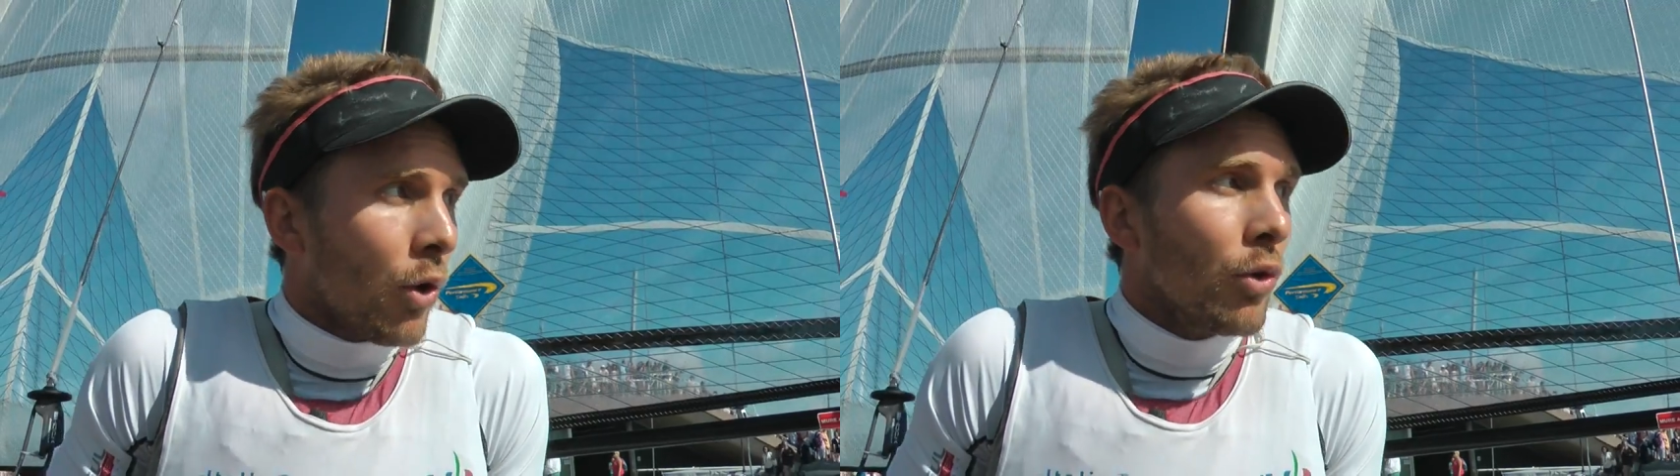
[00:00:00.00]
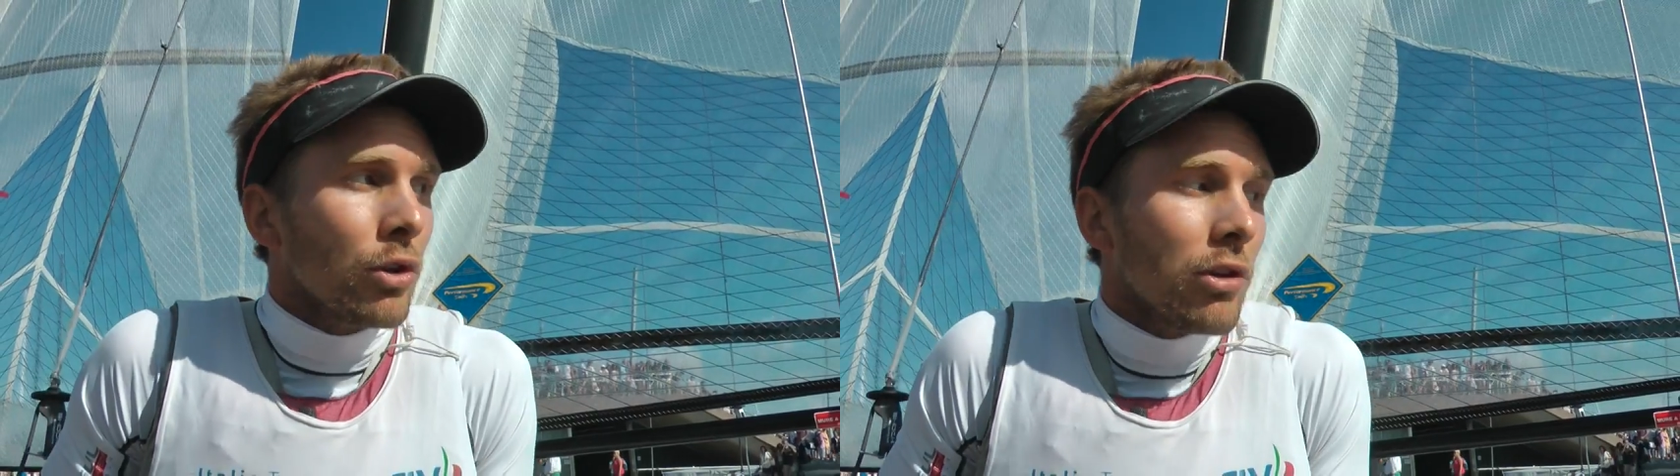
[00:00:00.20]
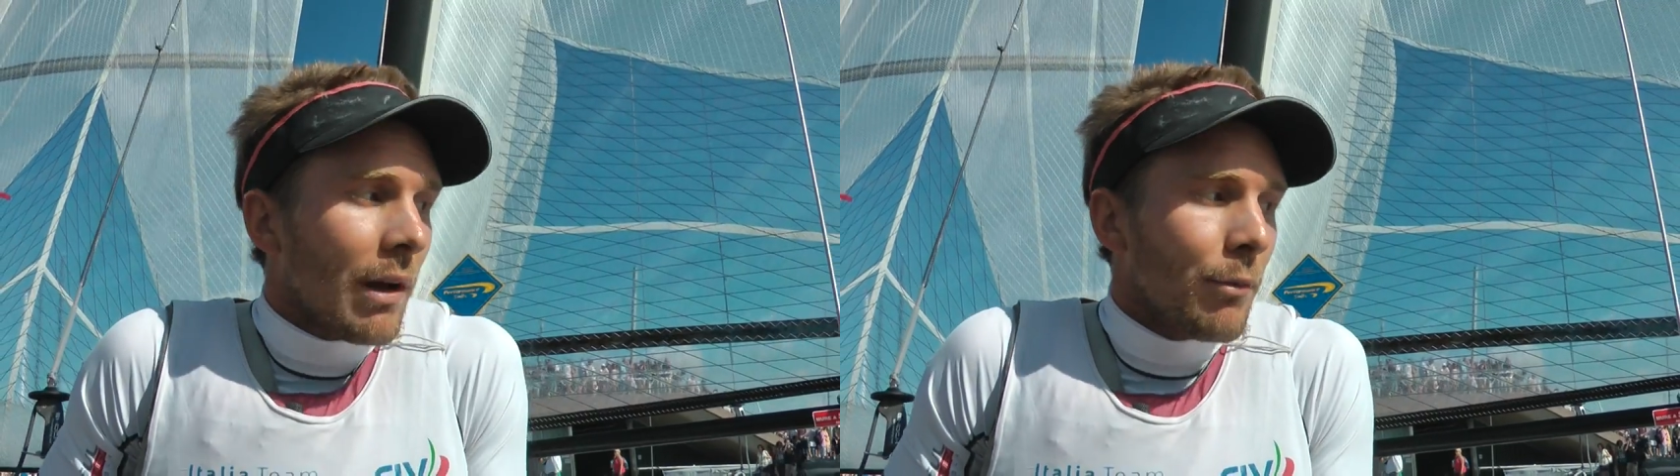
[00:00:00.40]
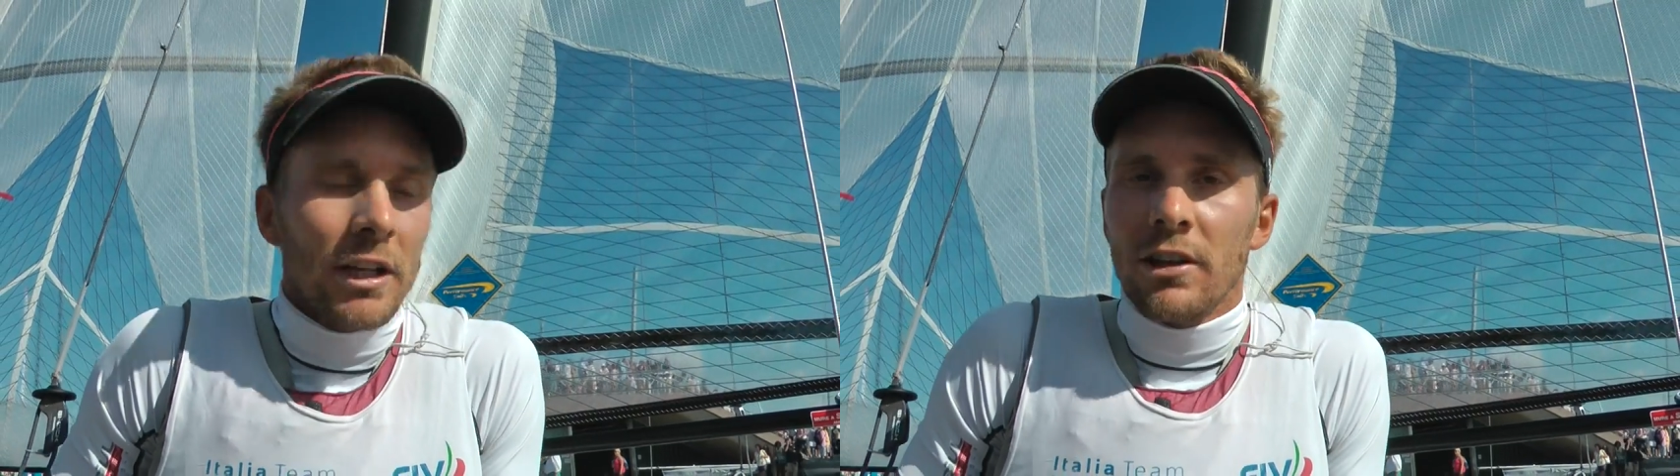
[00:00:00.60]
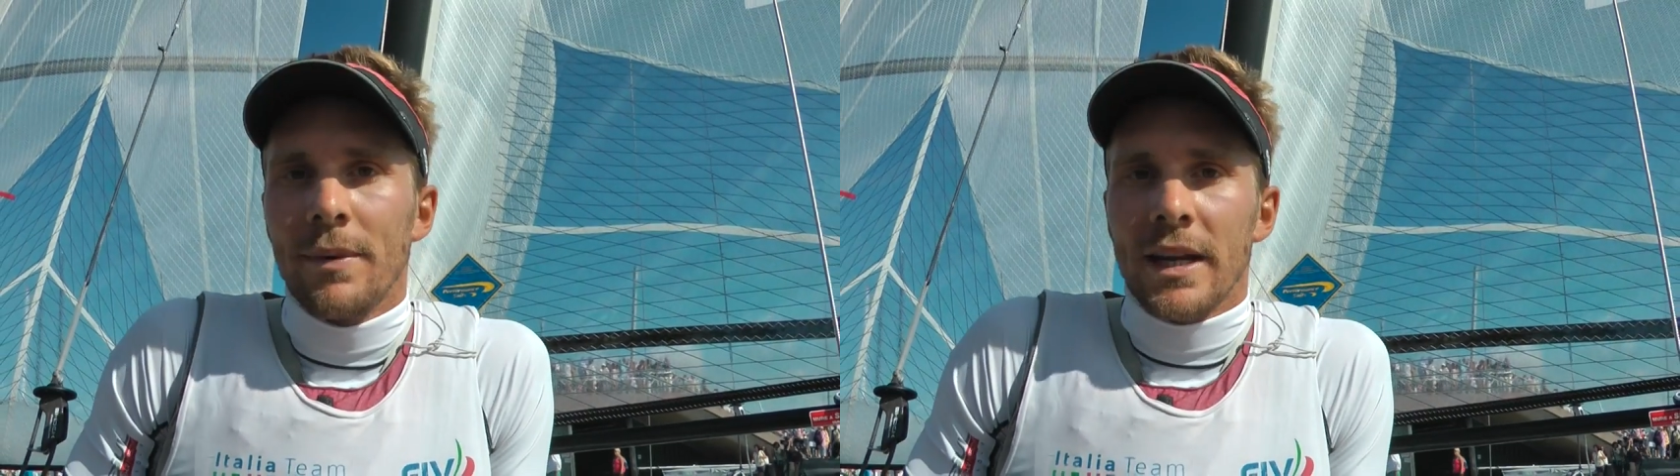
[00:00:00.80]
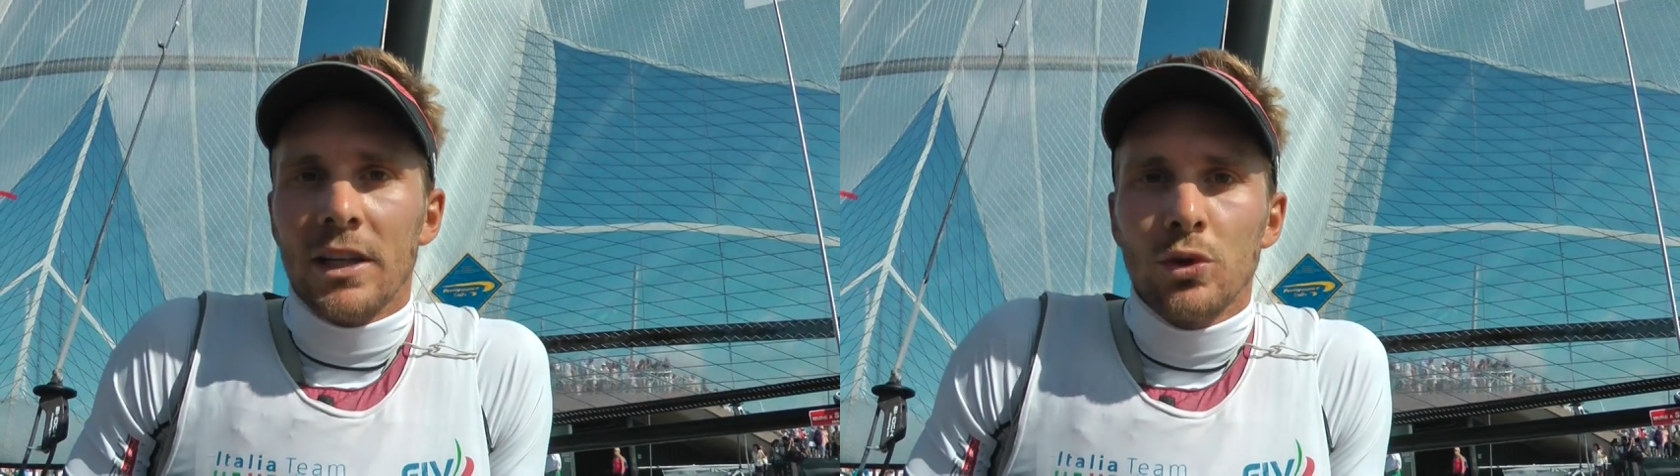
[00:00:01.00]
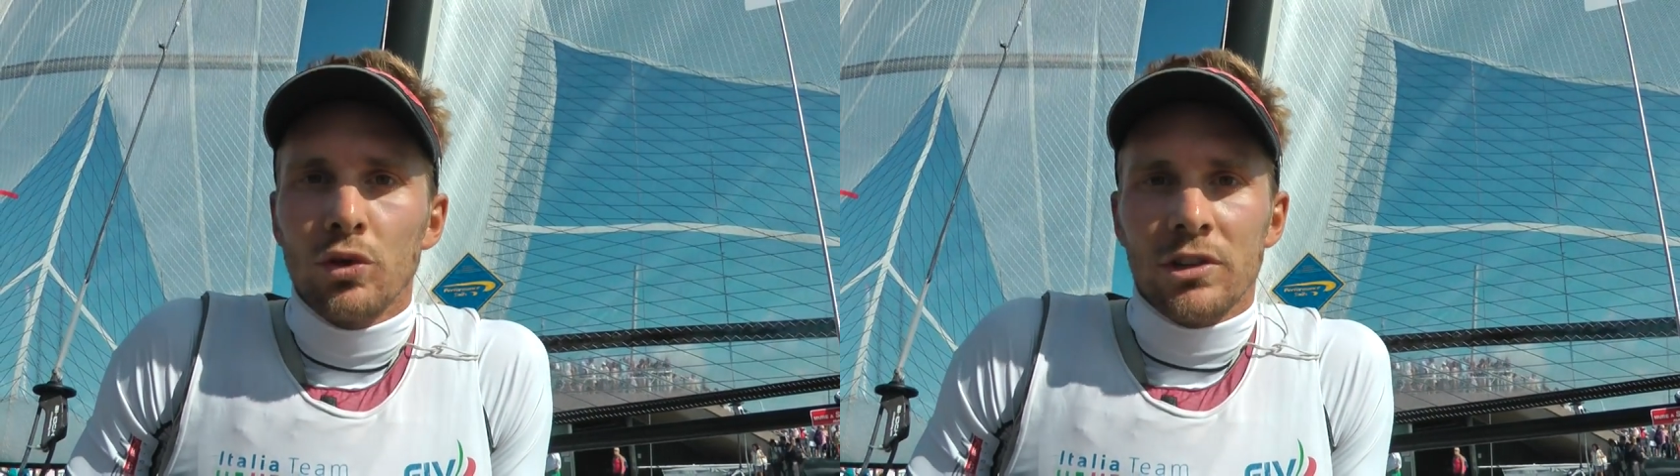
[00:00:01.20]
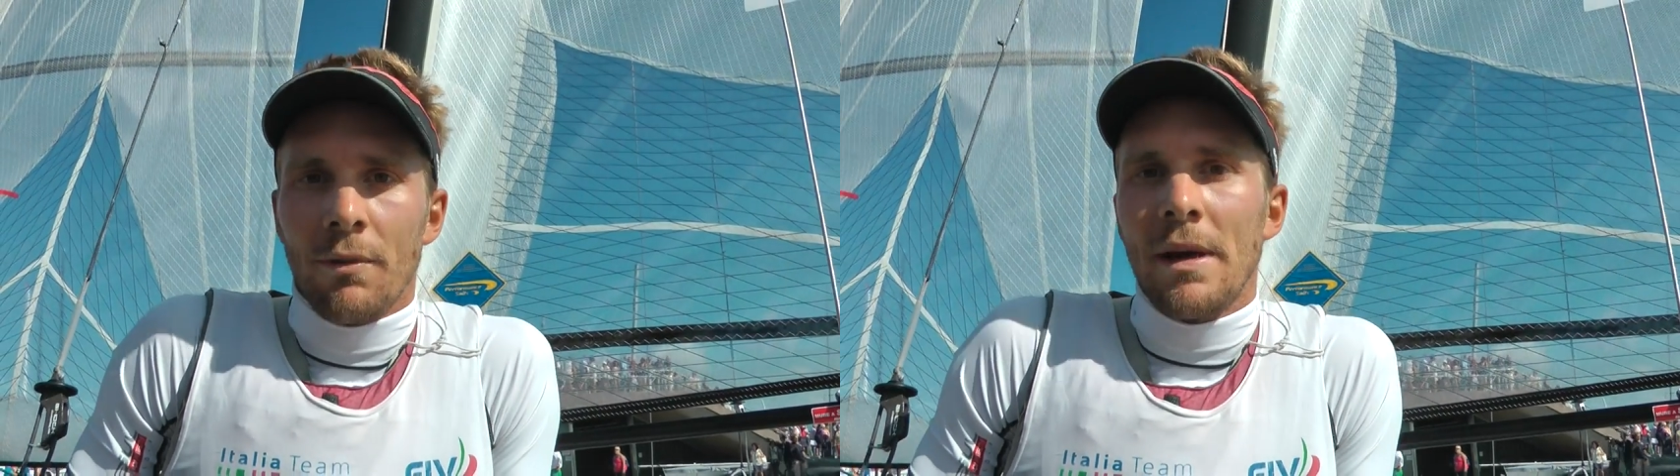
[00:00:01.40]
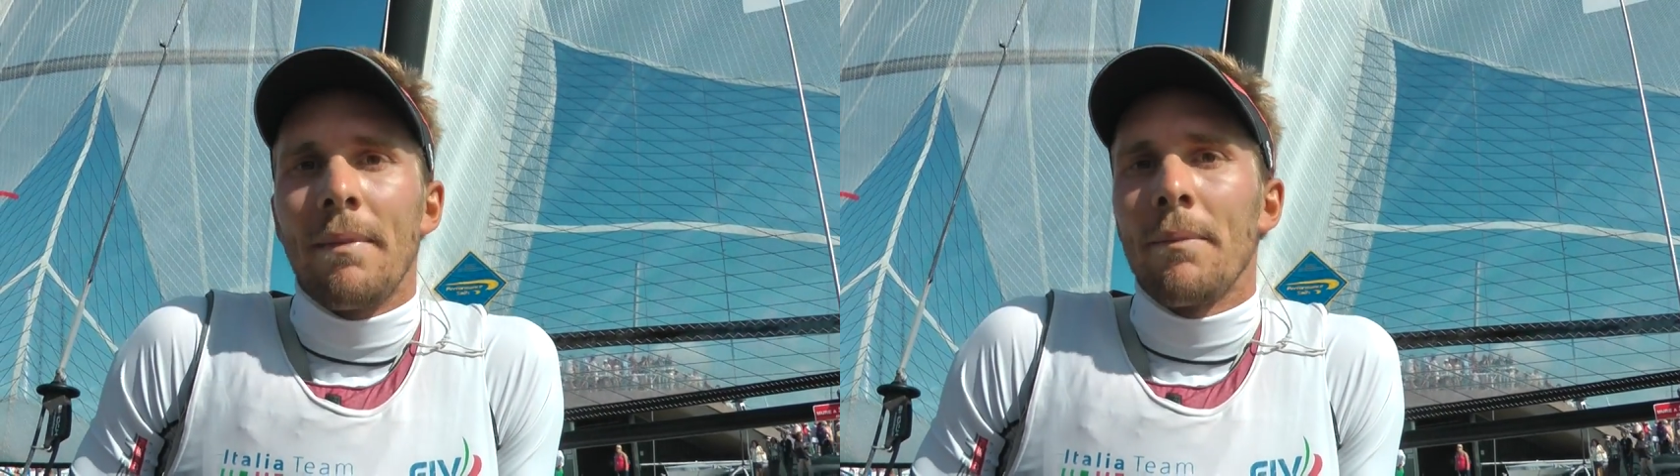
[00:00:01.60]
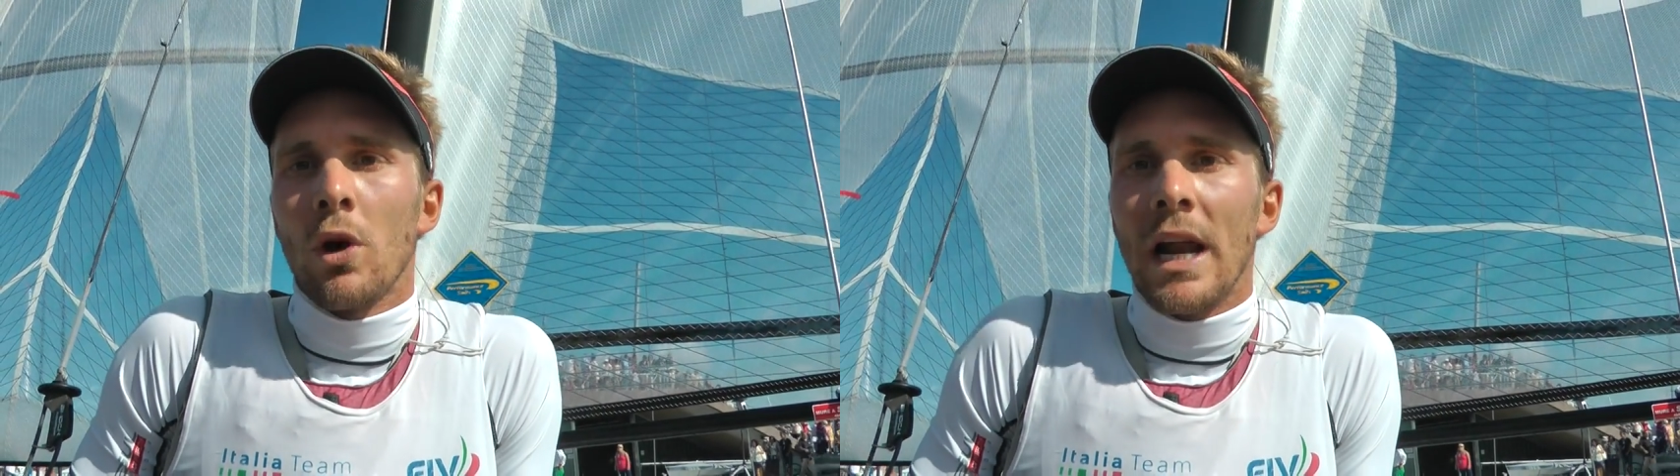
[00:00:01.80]
condotto il campionato in maniera giusta, non
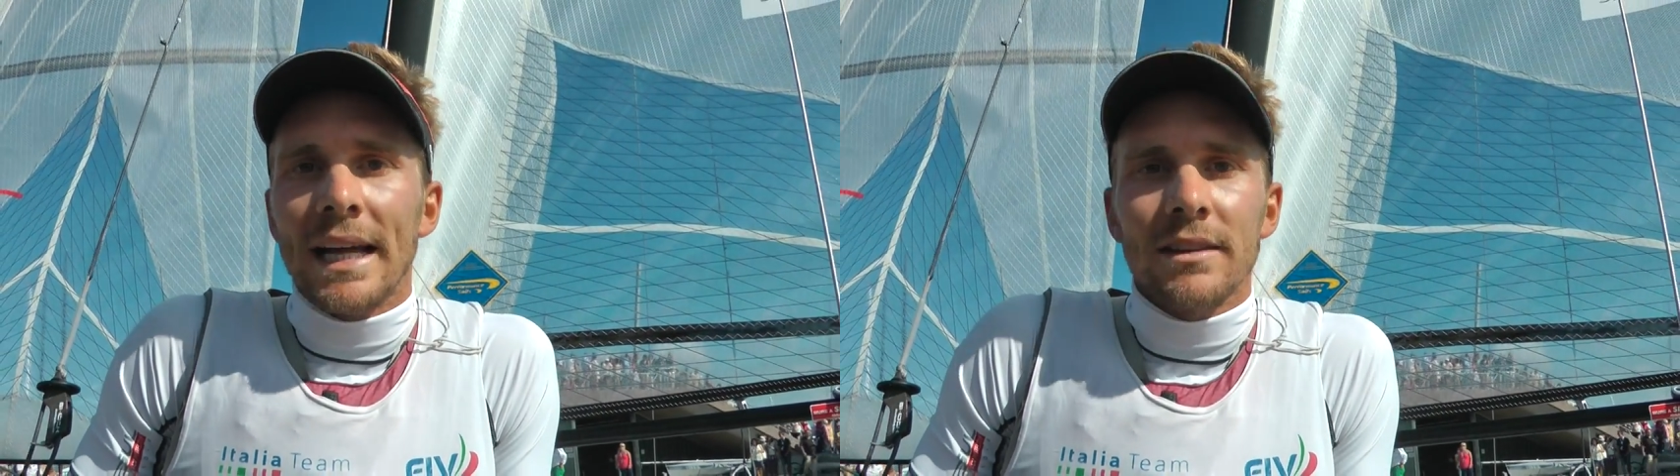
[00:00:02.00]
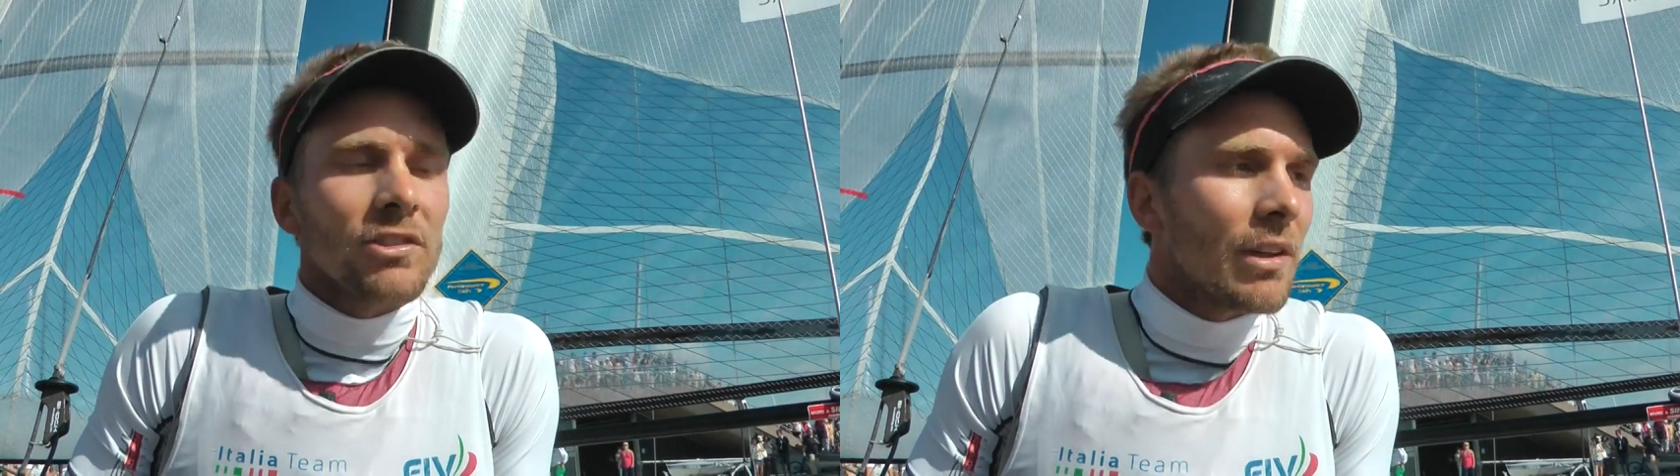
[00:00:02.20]
abbiamo mai mollato,